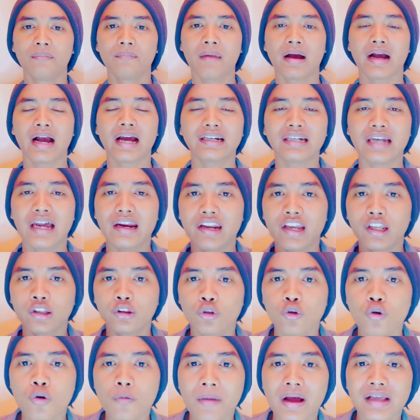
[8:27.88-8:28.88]
Maka dari
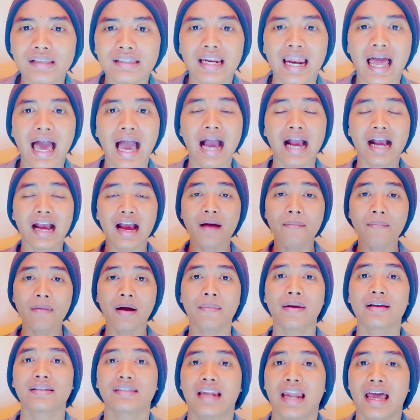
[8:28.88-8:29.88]
itu masalah
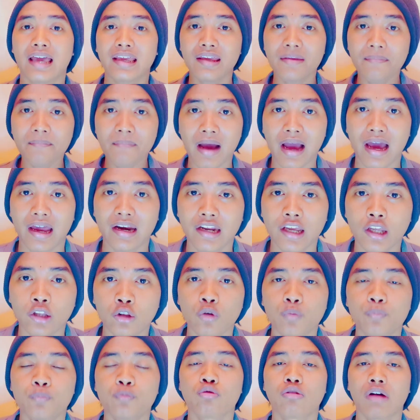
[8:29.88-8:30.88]
agama, masalah iman
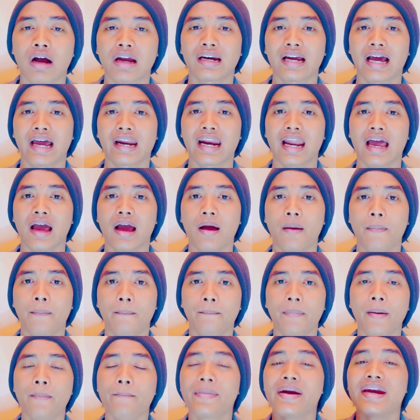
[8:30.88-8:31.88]
itu bukan karena
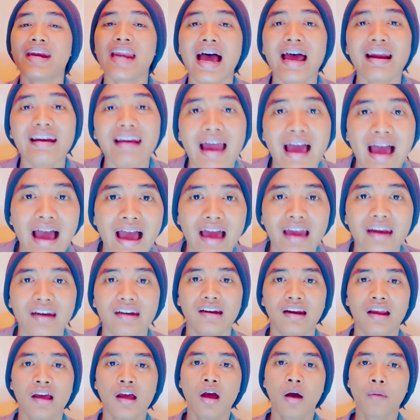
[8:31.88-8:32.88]
pembenaran,
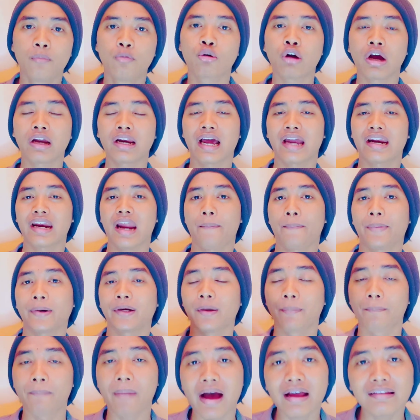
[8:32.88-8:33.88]
bukan karena
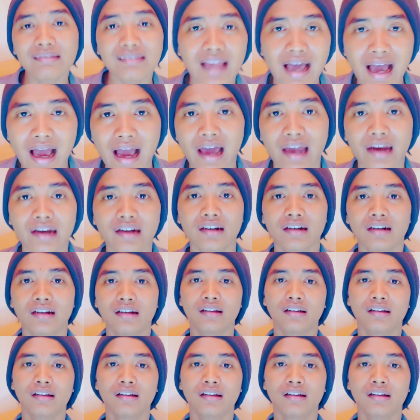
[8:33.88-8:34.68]
perdebatan.